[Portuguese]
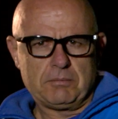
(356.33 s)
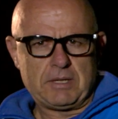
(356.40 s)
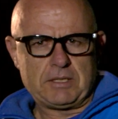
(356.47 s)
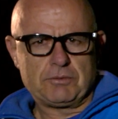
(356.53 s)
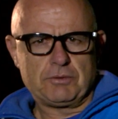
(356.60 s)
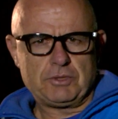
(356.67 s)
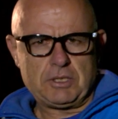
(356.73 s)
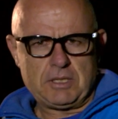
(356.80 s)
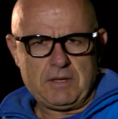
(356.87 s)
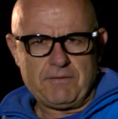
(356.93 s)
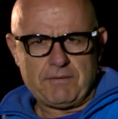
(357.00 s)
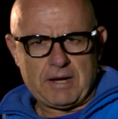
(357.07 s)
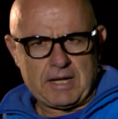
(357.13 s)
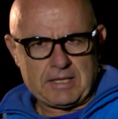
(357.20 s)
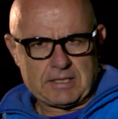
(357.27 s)
mas hoje tem
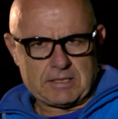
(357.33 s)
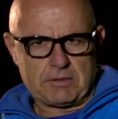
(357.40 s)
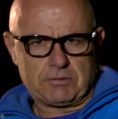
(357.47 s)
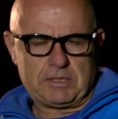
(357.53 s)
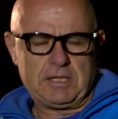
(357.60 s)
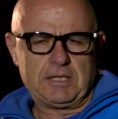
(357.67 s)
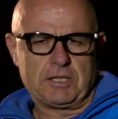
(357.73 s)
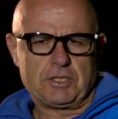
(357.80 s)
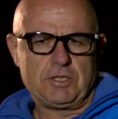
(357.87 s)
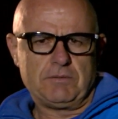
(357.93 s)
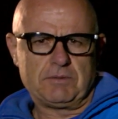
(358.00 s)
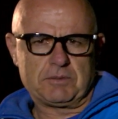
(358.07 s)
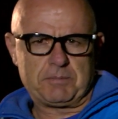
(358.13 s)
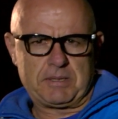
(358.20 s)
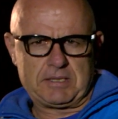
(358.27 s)
várias
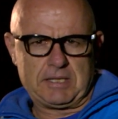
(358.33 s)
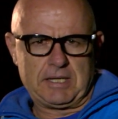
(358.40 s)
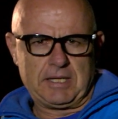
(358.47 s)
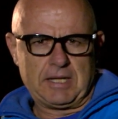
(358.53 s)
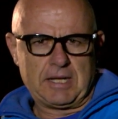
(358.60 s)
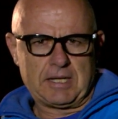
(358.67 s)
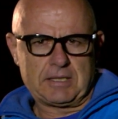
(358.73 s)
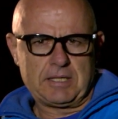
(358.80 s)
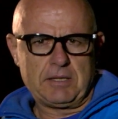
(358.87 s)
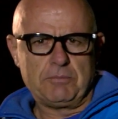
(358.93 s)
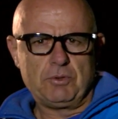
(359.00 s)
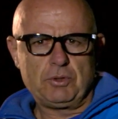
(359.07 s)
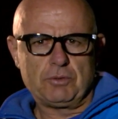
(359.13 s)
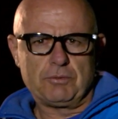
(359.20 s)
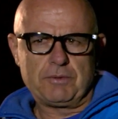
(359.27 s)
alternativas para treinar, tem
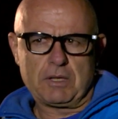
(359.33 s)
muito